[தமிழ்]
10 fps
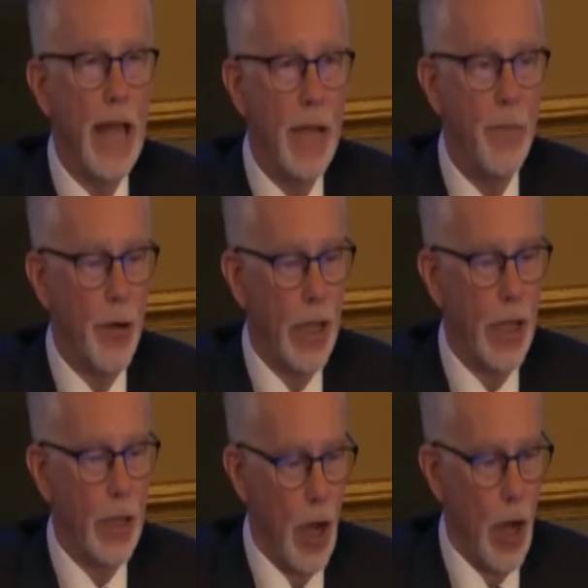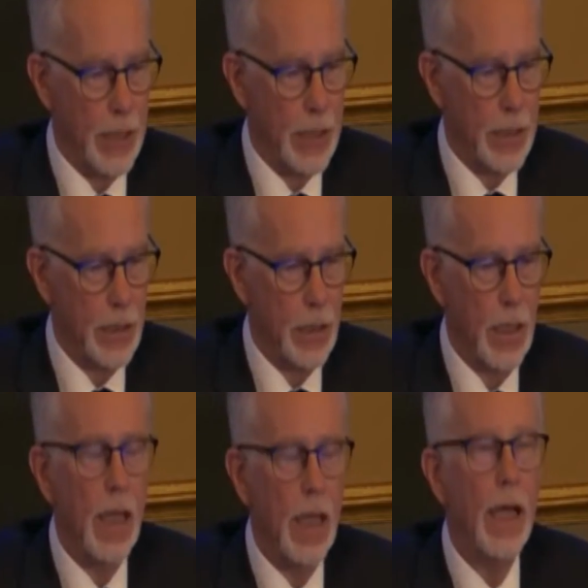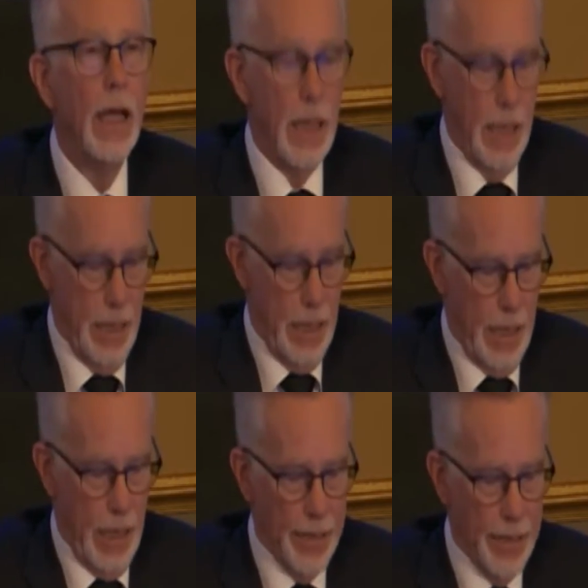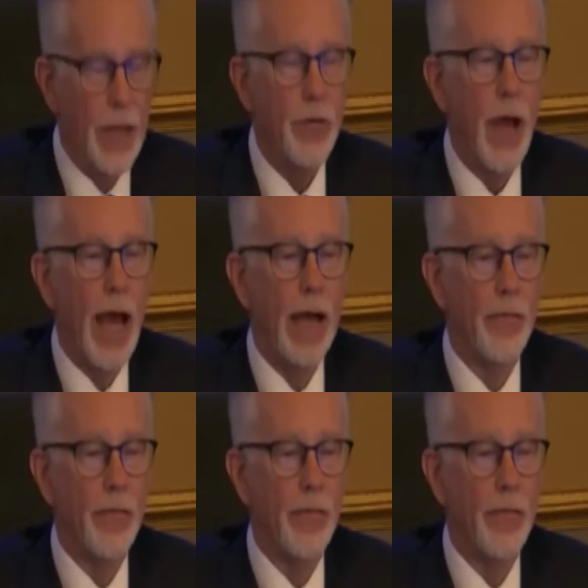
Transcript: அமெரிக்காவை சேர்ந்த டேவிட் கார் ஜோஷ்வா டி ஆங்கிரிட்ஸ் மற்றும்